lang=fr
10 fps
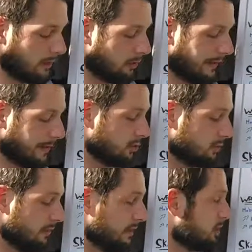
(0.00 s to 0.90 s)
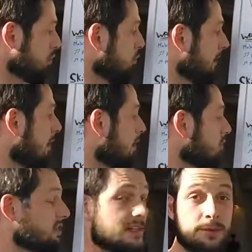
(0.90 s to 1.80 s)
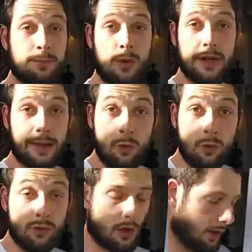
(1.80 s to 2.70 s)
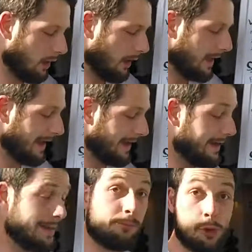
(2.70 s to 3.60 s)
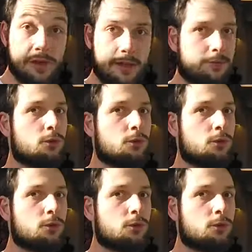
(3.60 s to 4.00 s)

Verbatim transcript: d'accord Il y a les chevilles, les genoux, les hanches, les épaules, les coudes et les poignets.